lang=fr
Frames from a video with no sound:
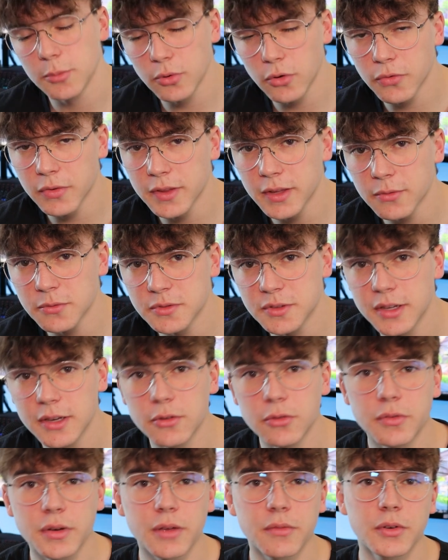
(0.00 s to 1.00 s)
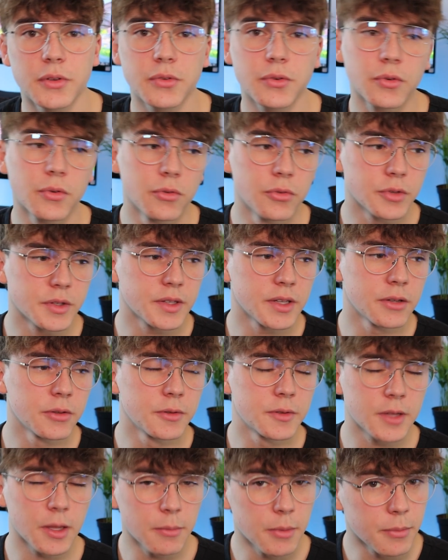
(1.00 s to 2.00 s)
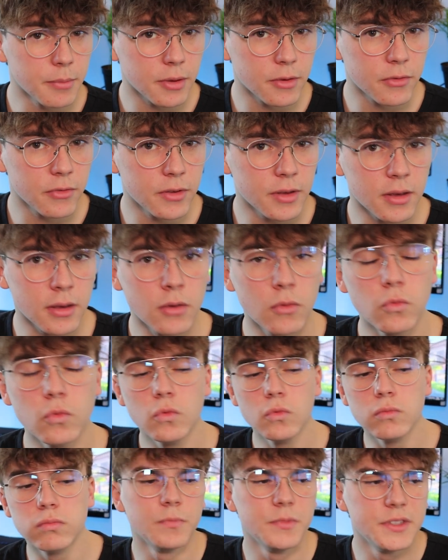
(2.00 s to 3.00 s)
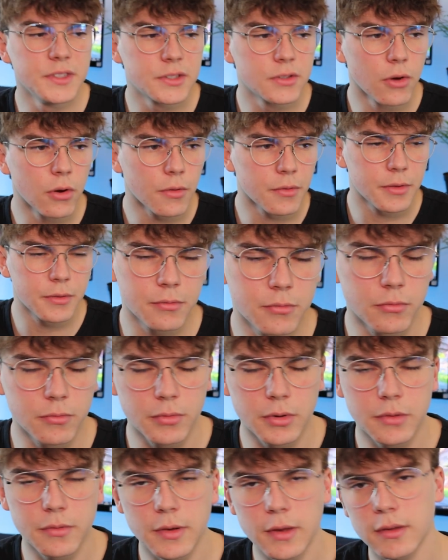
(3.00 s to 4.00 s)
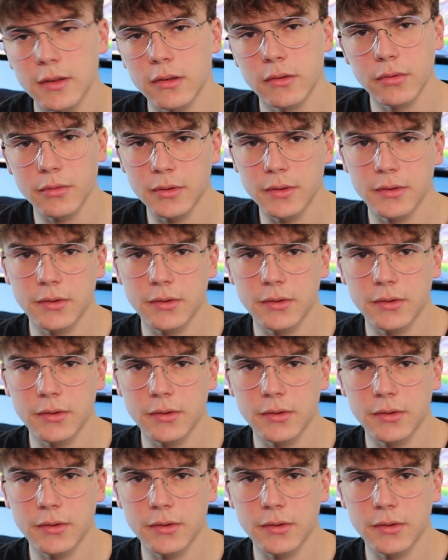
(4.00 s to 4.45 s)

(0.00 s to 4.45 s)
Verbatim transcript: et pour finir, vous allez ouvrir votre logiciel de streaming préféré ou Discord si vous voulez faire ça sur